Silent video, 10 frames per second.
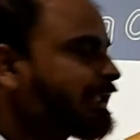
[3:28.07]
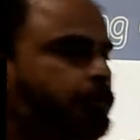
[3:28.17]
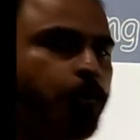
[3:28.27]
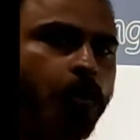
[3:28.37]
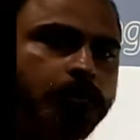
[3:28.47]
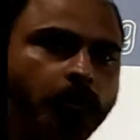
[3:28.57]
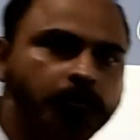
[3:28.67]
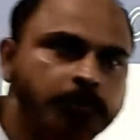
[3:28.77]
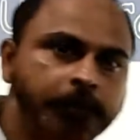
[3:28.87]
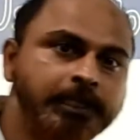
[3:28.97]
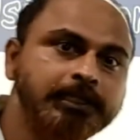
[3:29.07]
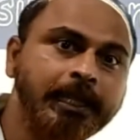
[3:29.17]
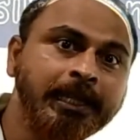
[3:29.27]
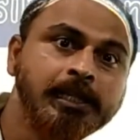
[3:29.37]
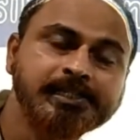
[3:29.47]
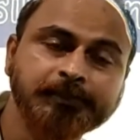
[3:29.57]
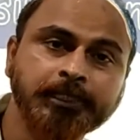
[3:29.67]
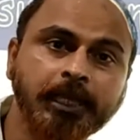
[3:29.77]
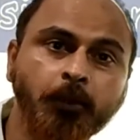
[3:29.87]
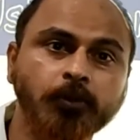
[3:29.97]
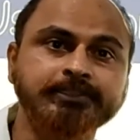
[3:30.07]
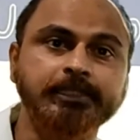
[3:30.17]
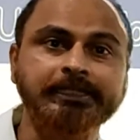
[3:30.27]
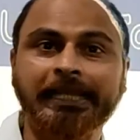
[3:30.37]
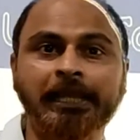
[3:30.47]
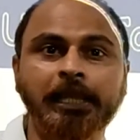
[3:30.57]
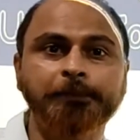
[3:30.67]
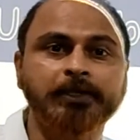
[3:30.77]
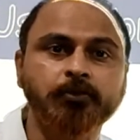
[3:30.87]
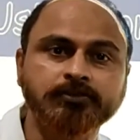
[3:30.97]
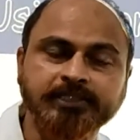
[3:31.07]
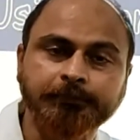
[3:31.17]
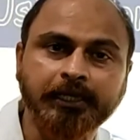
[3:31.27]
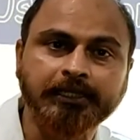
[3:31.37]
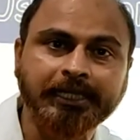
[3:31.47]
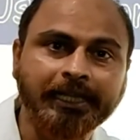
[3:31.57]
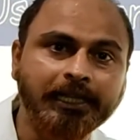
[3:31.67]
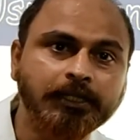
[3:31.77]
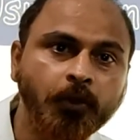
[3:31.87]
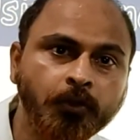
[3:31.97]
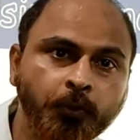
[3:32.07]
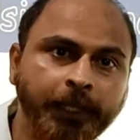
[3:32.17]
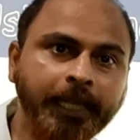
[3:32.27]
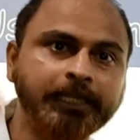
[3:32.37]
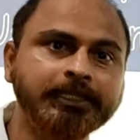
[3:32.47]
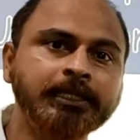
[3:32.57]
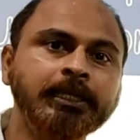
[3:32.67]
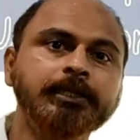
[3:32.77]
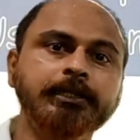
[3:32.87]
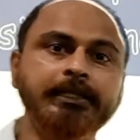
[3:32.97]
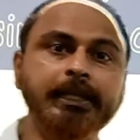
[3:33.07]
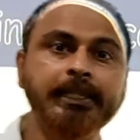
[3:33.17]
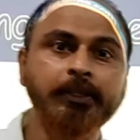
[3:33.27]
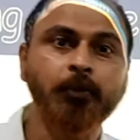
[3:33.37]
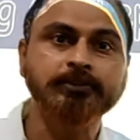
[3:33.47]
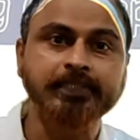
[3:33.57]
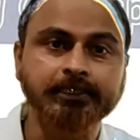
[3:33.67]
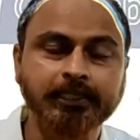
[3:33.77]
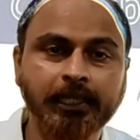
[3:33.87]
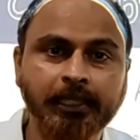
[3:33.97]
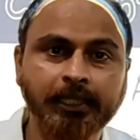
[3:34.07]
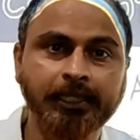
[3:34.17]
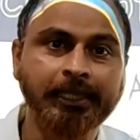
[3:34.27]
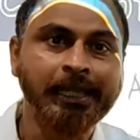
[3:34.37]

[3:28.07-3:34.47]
कि दो कॉन्ग्रुएंट ट्रायंगल सिमिलर हो सकता है पर दो सिमिलर ट्रायंगल कॉन्ग्रुएंट नहीं हो सकता है